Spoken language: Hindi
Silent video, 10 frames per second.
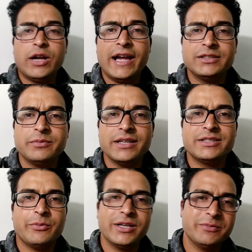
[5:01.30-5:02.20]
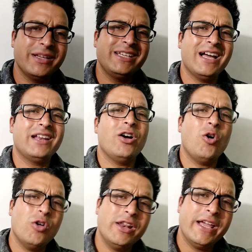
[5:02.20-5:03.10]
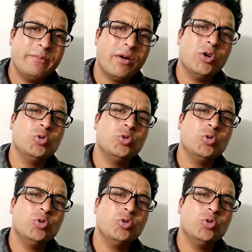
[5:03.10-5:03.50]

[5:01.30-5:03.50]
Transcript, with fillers: तो गैस मैं समझ में नहीं आ रहा ऑनलाइन